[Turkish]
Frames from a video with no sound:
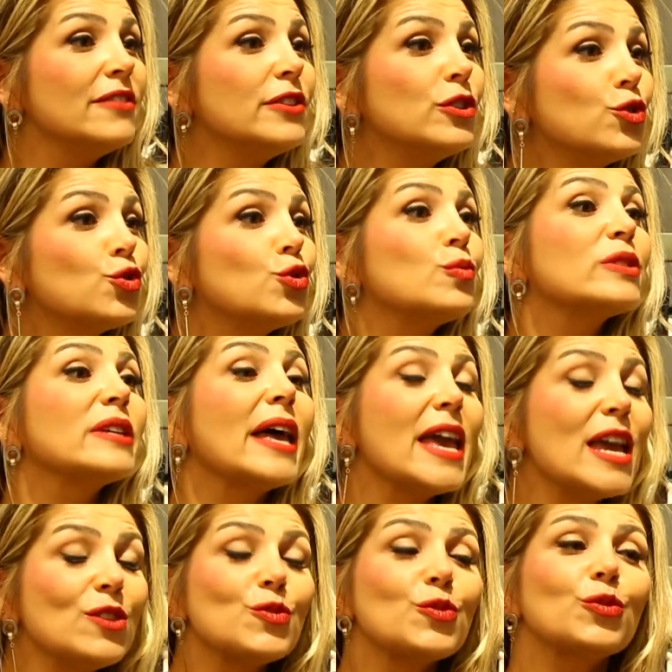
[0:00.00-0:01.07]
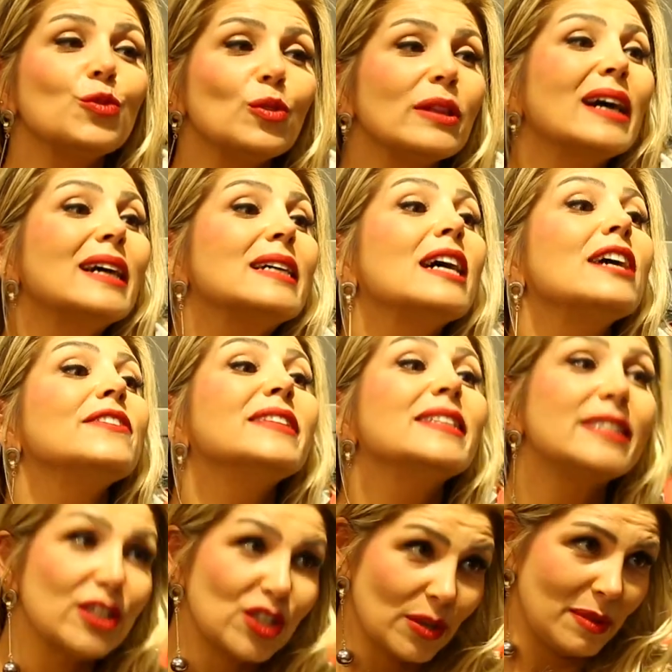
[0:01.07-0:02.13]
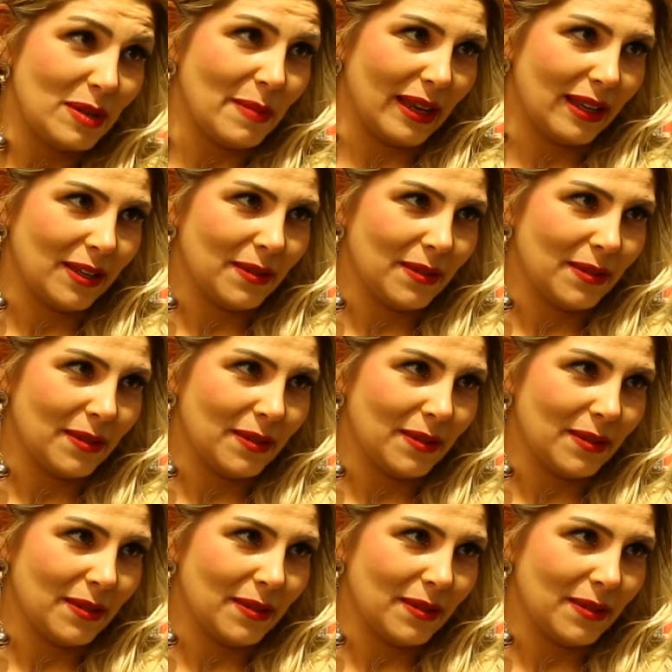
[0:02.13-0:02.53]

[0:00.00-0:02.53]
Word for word: vücudumuza en uygun olan kıyafeti seçebilmek.